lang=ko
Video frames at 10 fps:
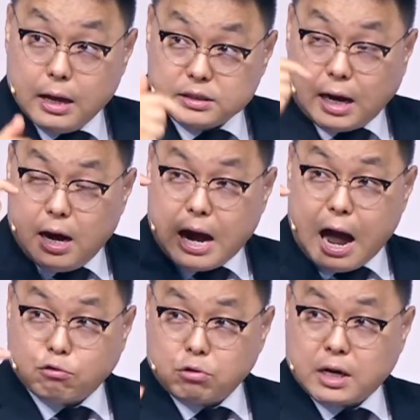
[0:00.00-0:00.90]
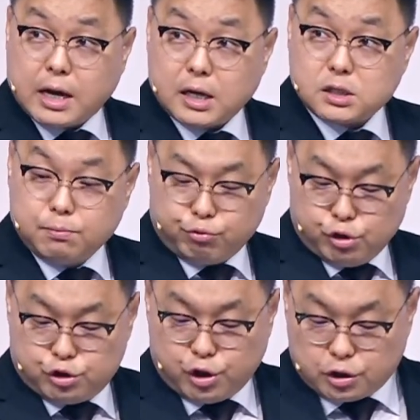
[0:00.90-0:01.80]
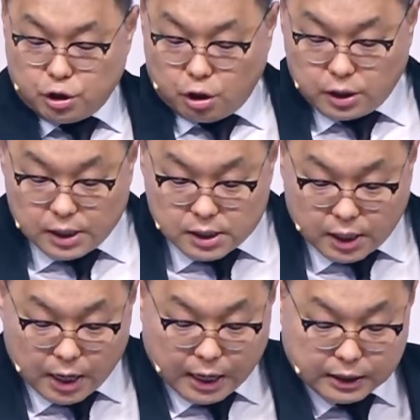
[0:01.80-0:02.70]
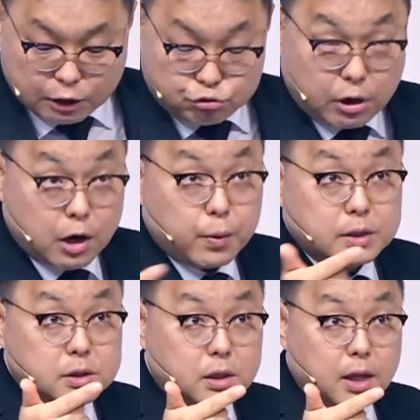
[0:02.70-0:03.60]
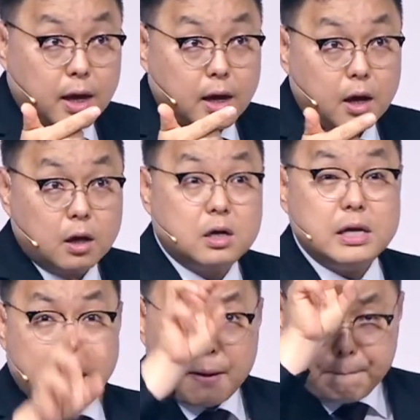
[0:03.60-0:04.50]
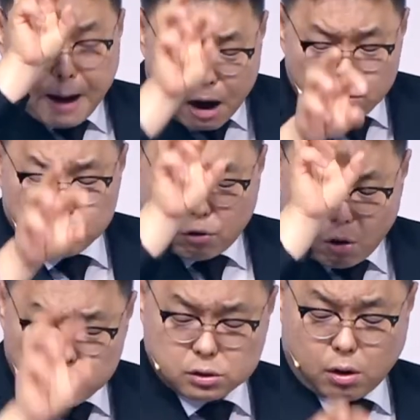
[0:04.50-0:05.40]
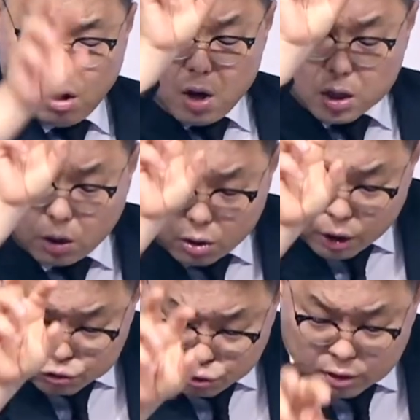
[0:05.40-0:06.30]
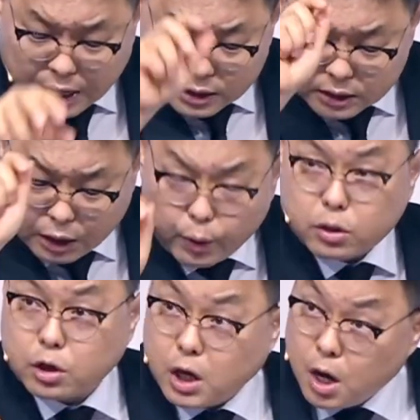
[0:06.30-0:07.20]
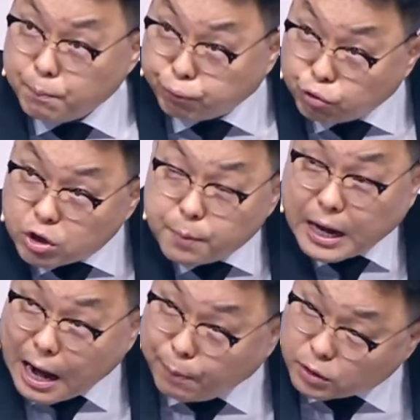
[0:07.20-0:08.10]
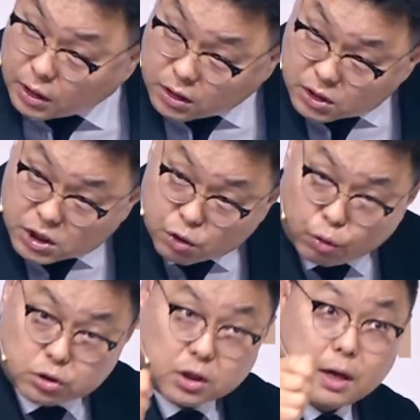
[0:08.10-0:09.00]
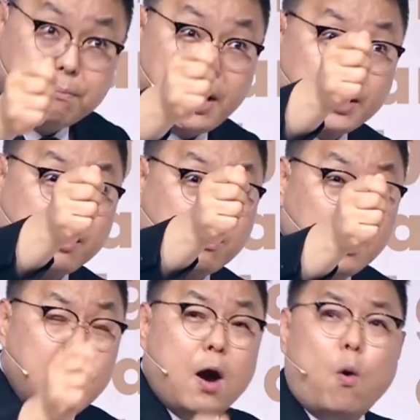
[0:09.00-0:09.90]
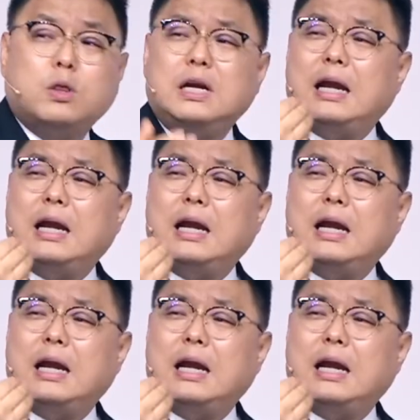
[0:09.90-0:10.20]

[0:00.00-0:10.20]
자, 아구까지 물을 치워서 연회장에 갖다 주라고 했을 때 그냥 바로 거기서 그렇게 순간 그대로 했더니 부흥이, 아버지의 뜻이 이루어졌단 말이에요. 오늘